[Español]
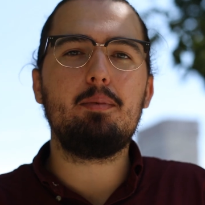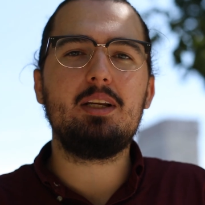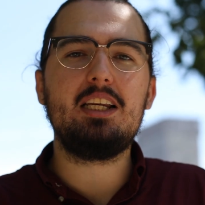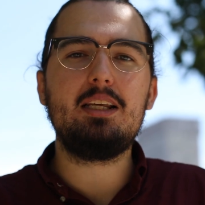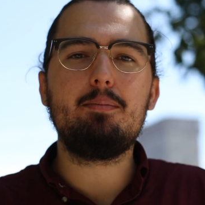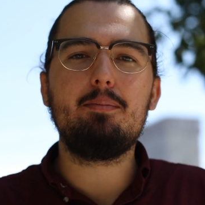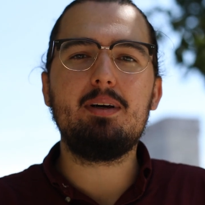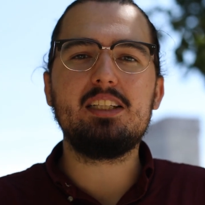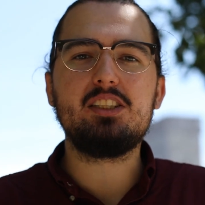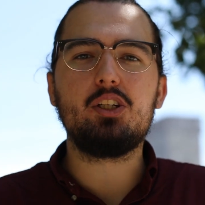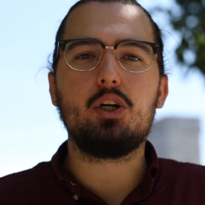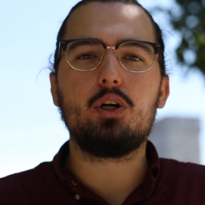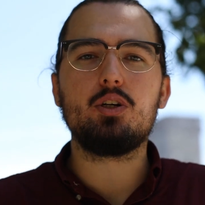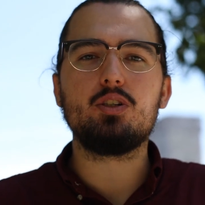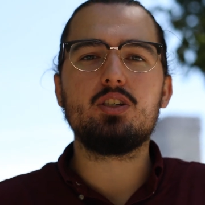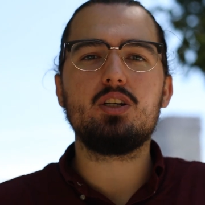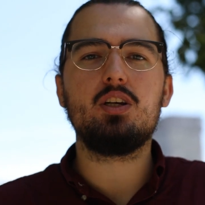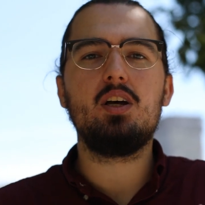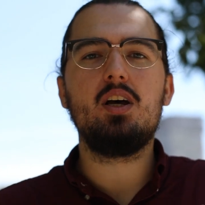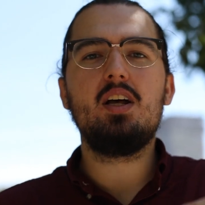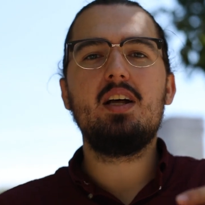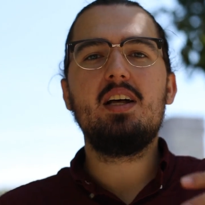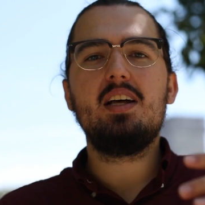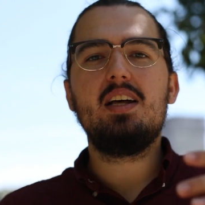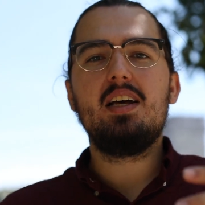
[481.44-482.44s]
milímetros.
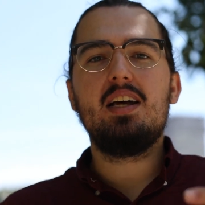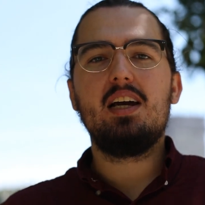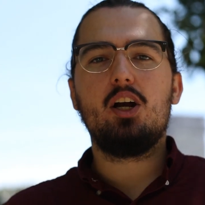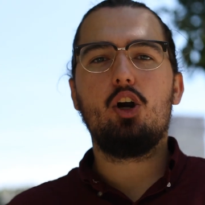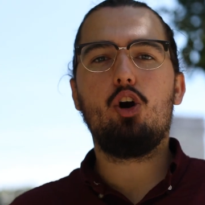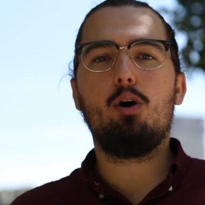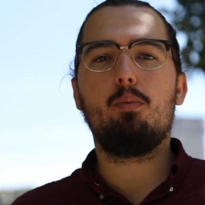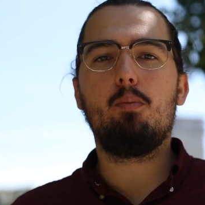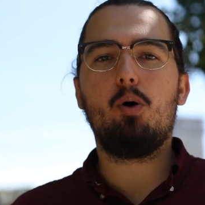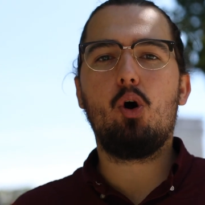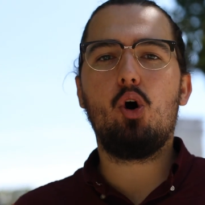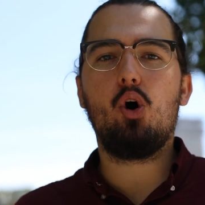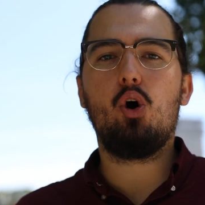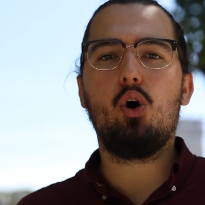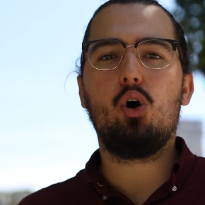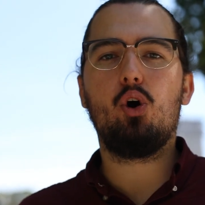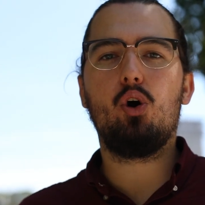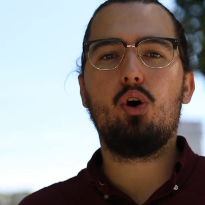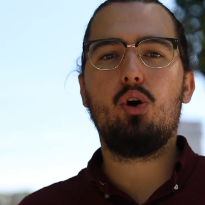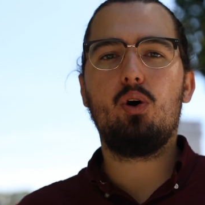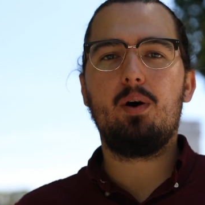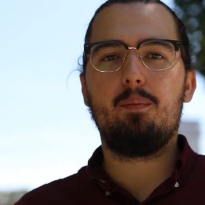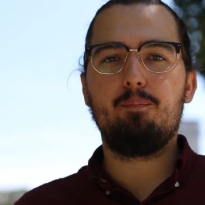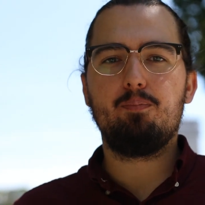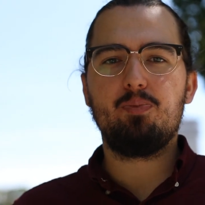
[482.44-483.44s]

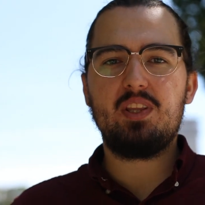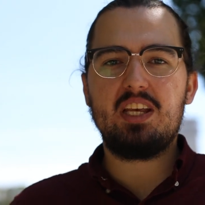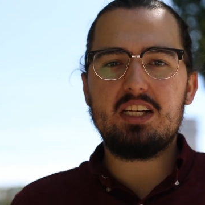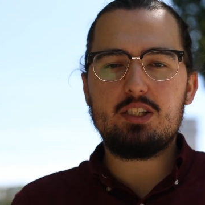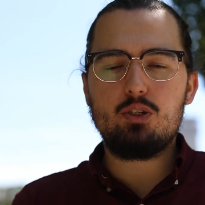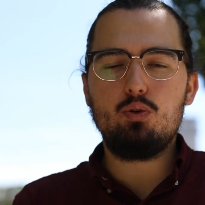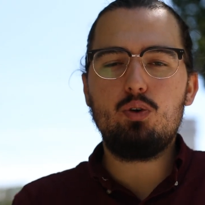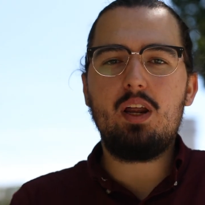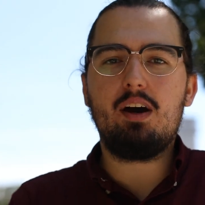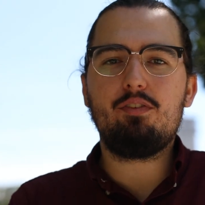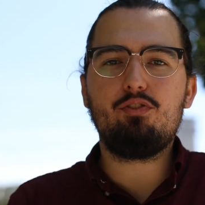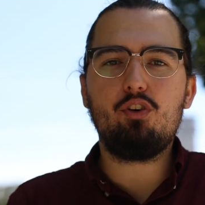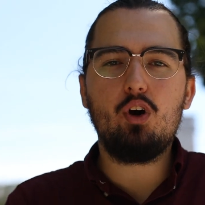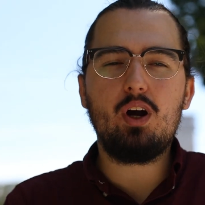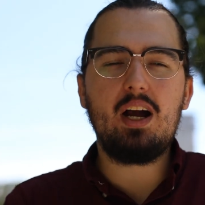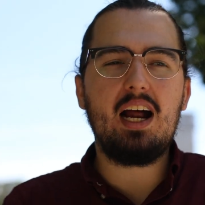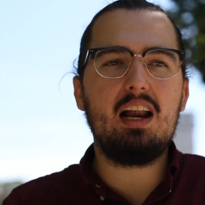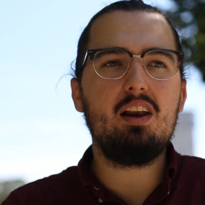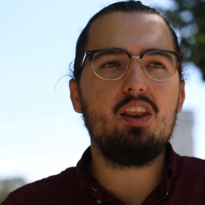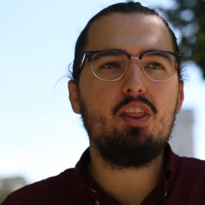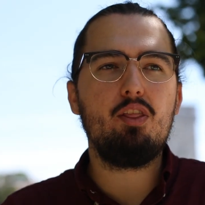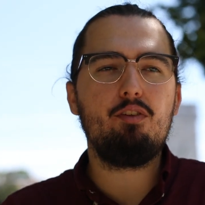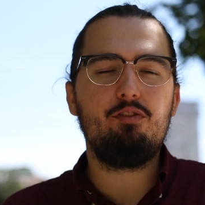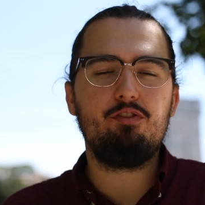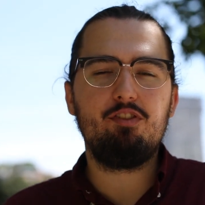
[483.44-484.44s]
Como es una
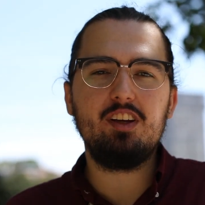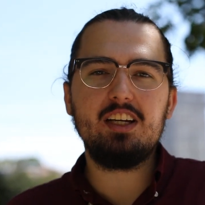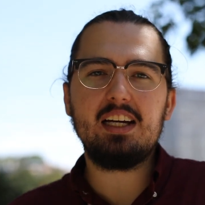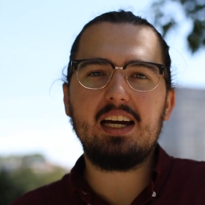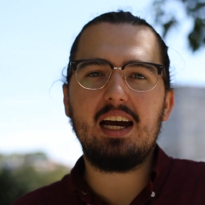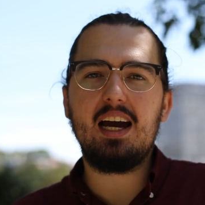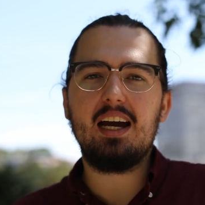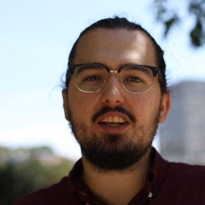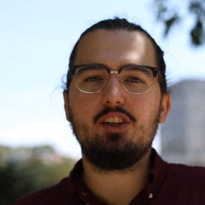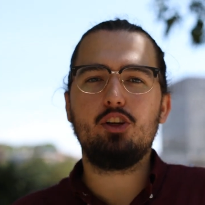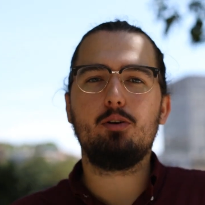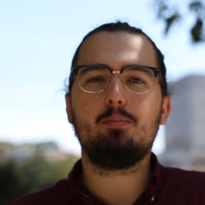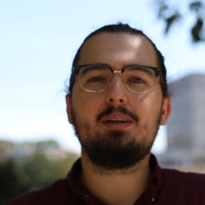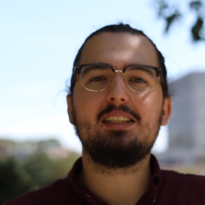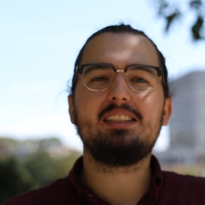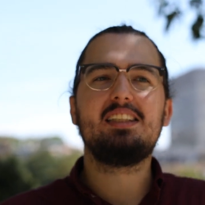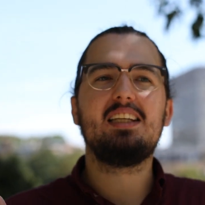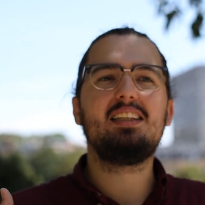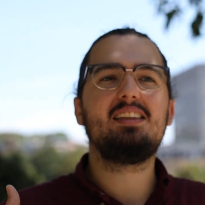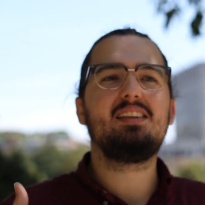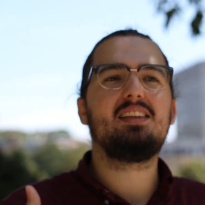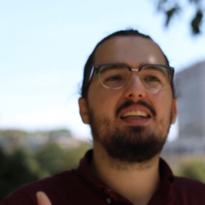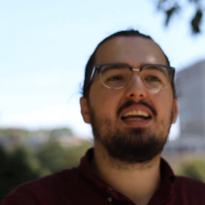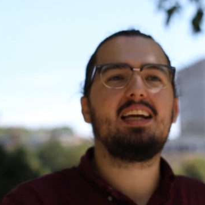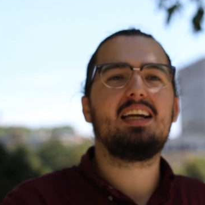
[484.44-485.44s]
focal fija, yo me
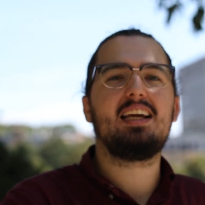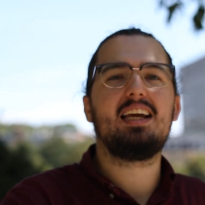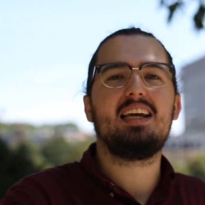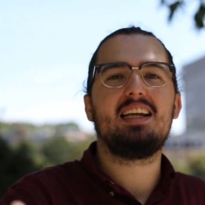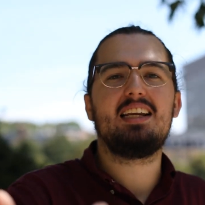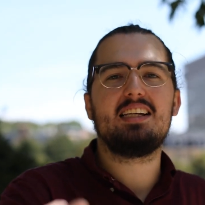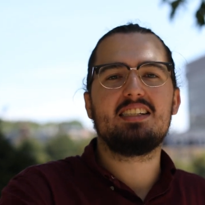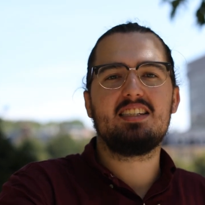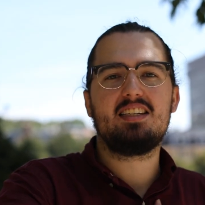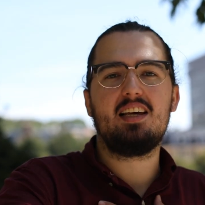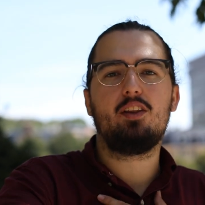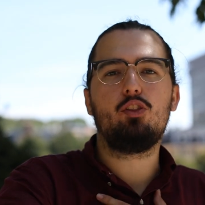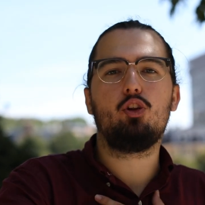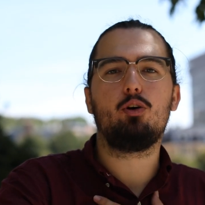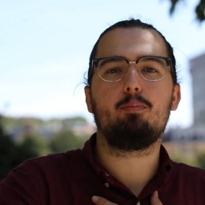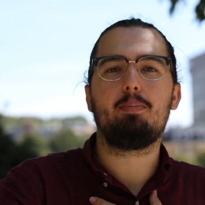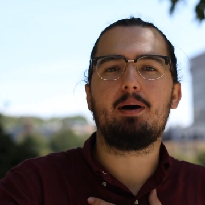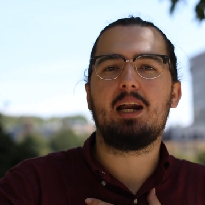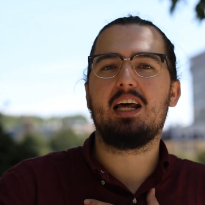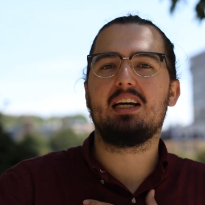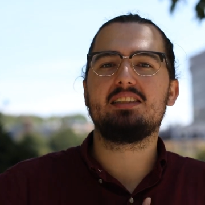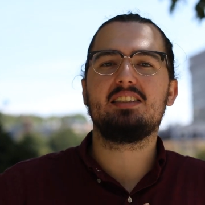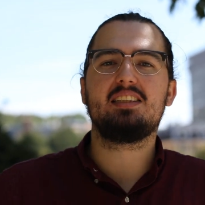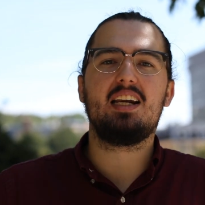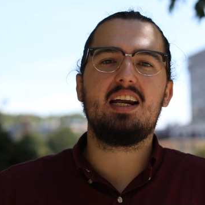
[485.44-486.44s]
tendré que ir echando
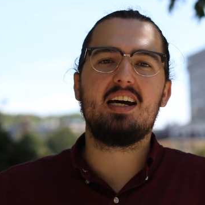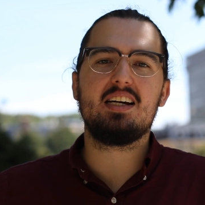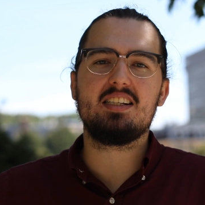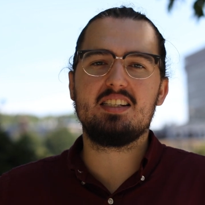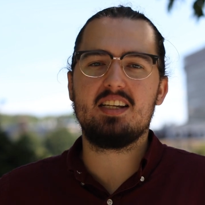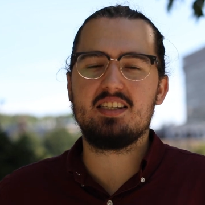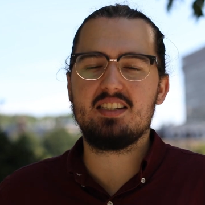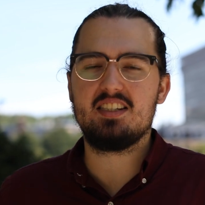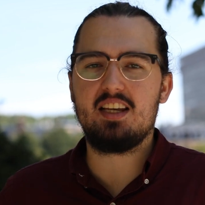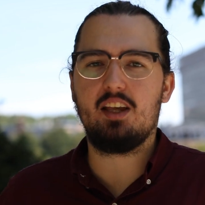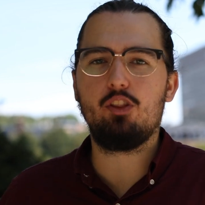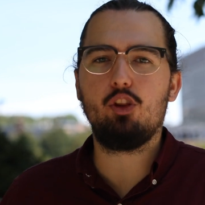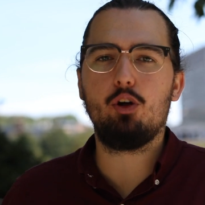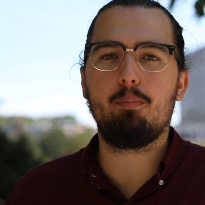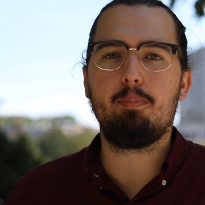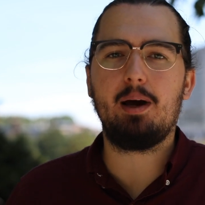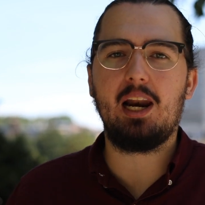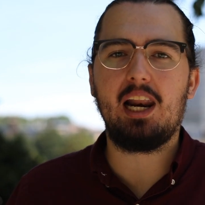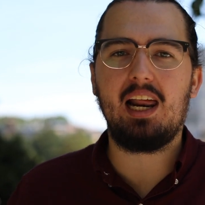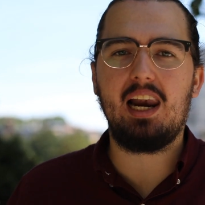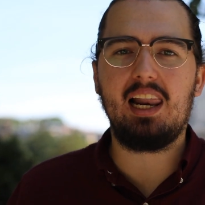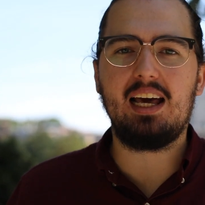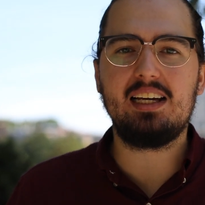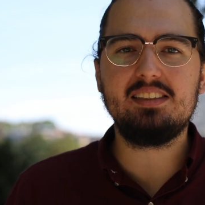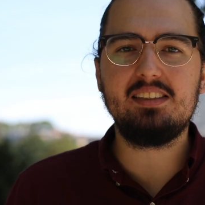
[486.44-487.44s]
para atrás, echando
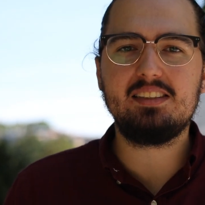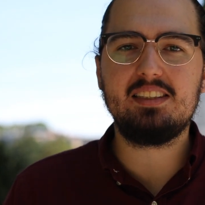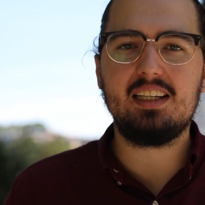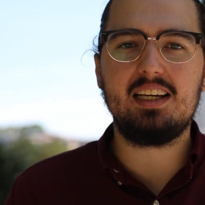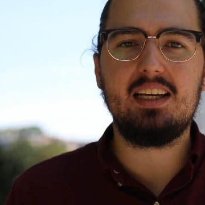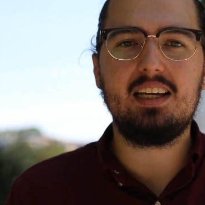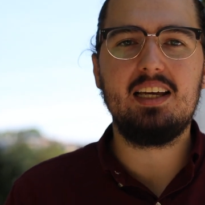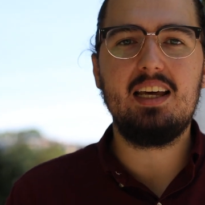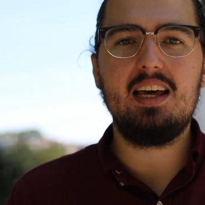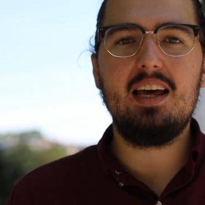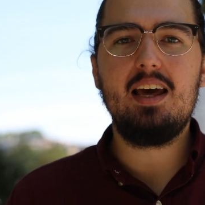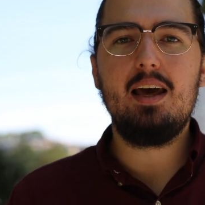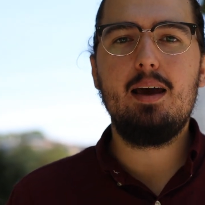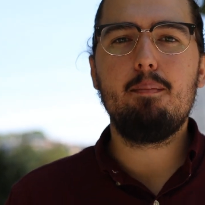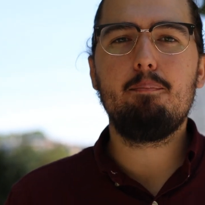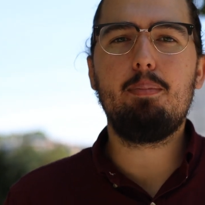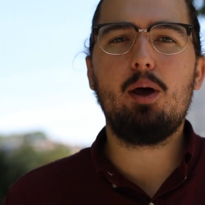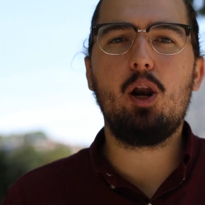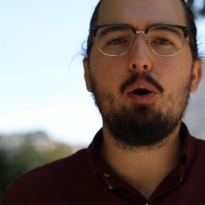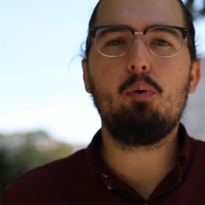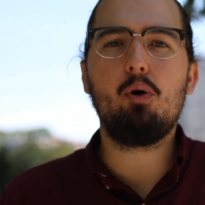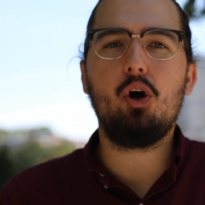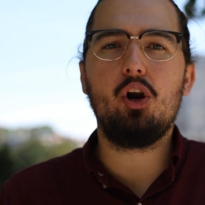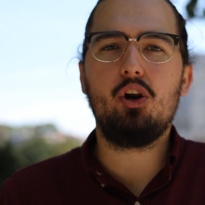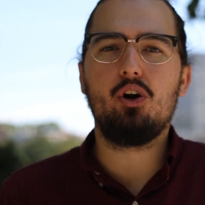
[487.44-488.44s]
para adelante.
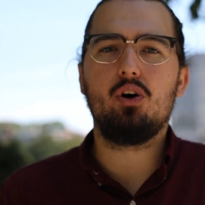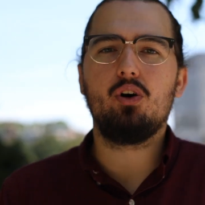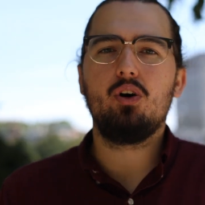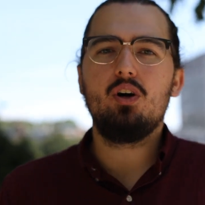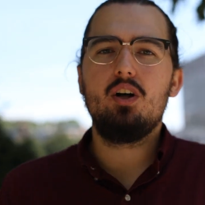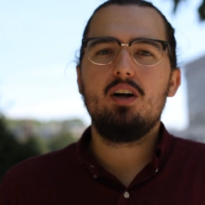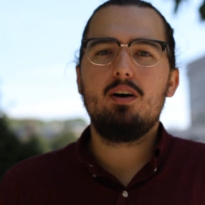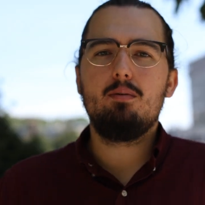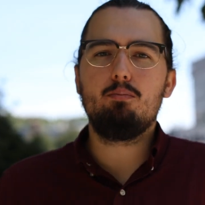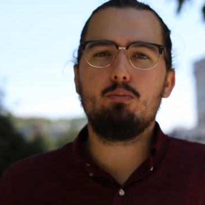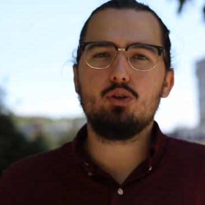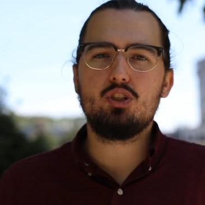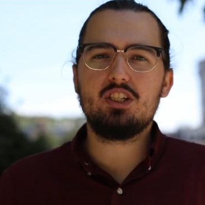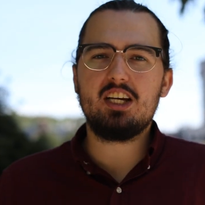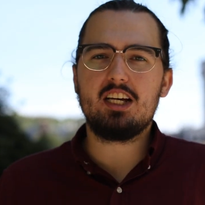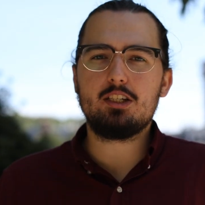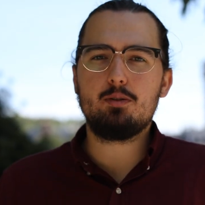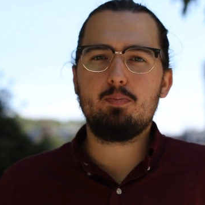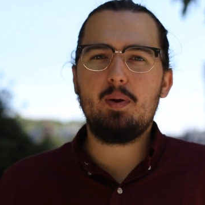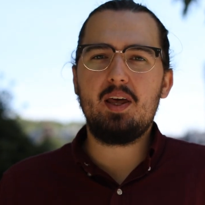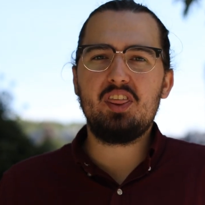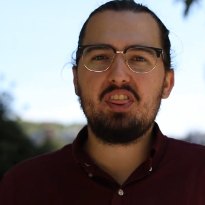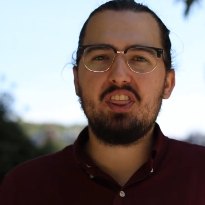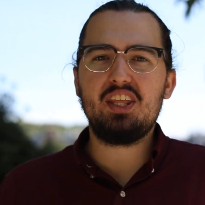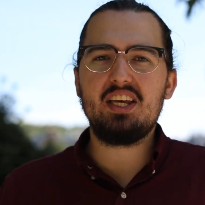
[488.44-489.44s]
Pero bueno, muchas
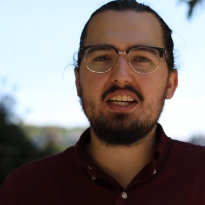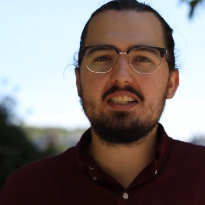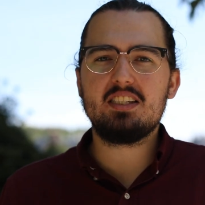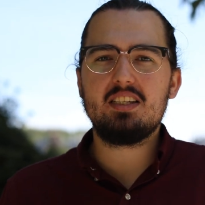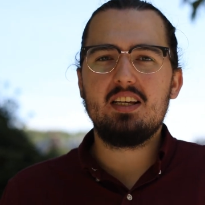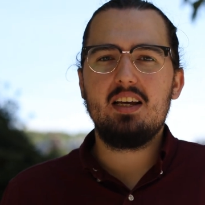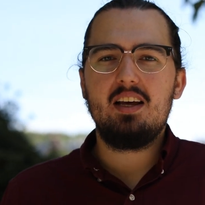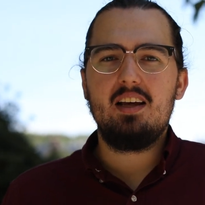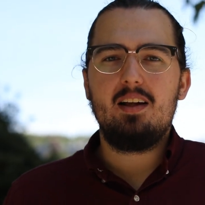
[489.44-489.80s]
veces